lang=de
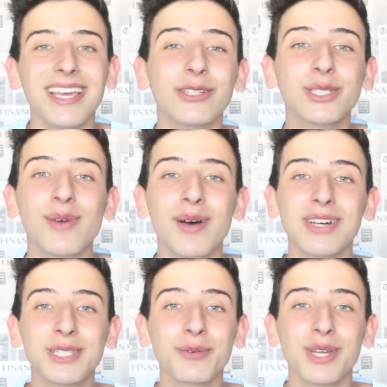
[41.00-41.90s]
Ja, und zwar
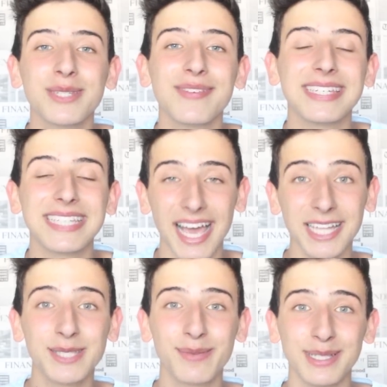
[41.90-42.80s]
war es so, dass wir
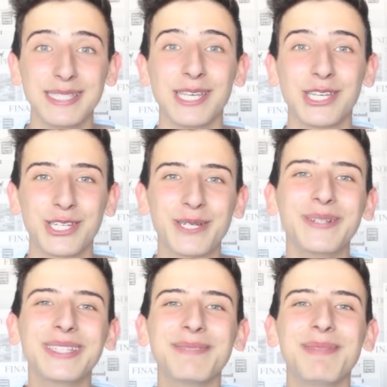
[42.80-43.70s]
23
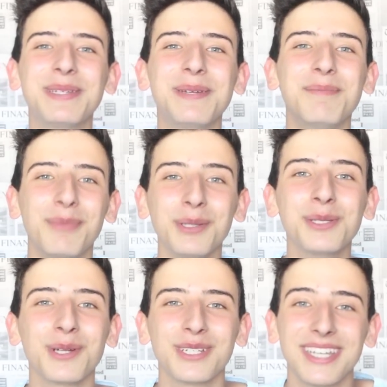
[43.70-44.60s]
Stunden mit dem
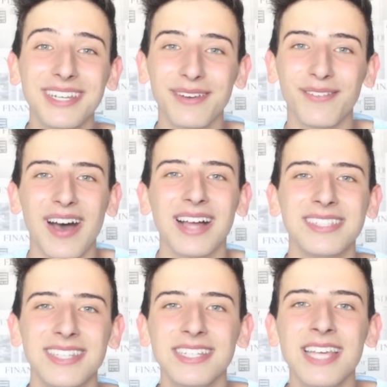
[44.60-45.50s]
Bus dorthin
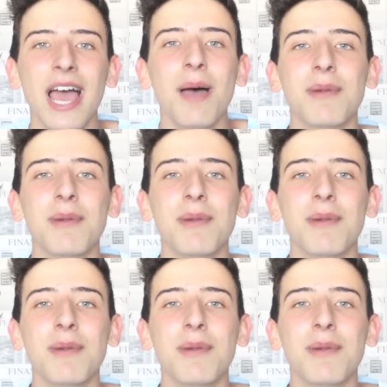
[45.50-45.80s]
gefahren sind.